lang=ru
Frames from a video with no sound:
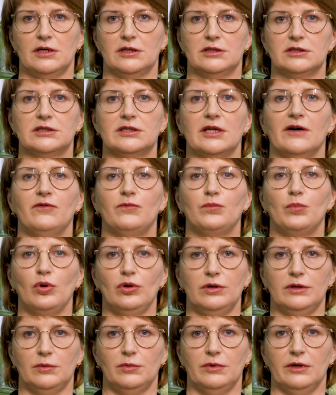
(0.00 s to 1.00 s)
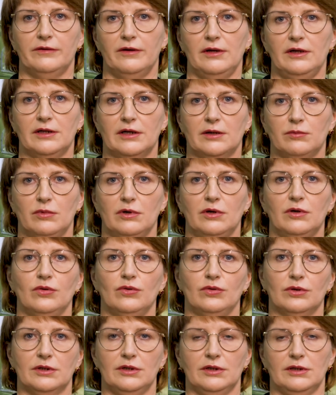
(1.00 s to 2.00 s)
став полным кавалером
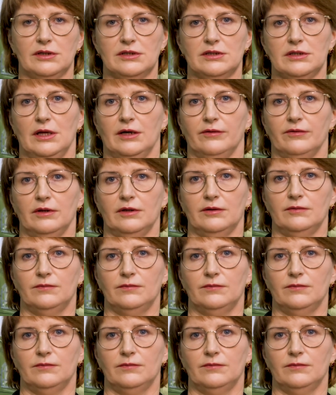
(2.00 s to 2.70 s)
Ордена Славы.